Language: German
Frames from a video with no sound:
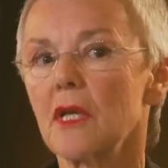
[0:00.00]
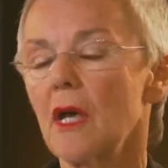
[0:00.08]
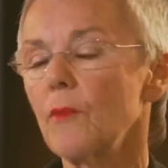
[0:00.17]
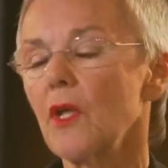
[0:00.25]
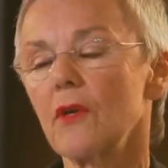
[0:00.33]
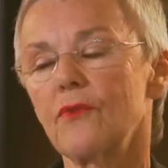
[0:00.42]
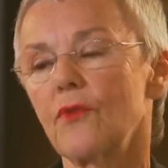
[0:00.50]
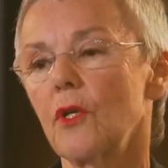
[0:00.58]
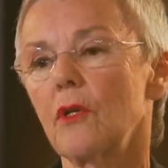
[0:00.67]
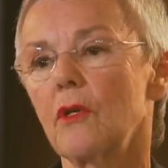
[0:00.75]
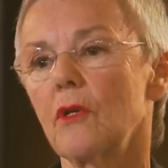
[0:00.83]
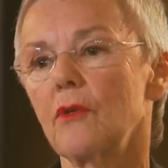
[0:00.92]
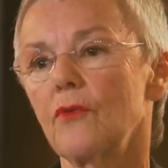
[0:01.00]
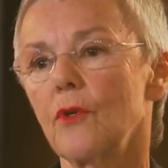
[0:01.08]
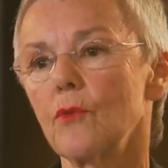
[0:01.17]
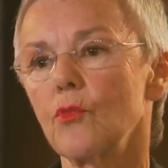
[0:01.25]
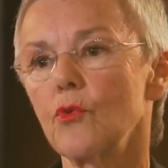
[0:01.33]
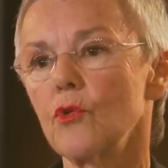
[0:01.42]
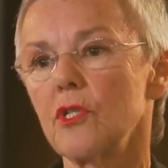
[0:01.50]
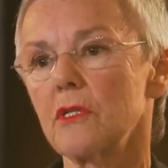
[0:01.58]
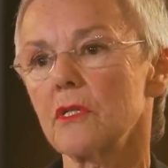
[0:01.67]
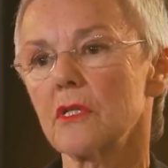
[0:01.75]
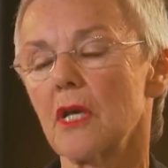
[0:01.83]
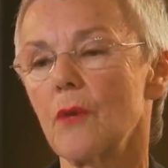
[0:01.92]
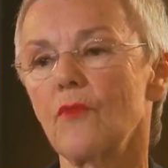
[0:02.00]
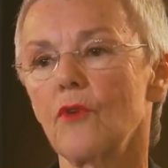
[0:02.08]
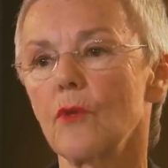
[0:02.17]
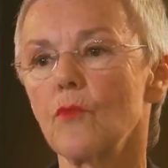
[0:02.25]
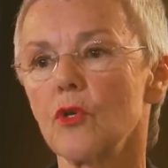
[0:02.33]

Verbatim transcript: kam ja von, äh, von Putin, es kam von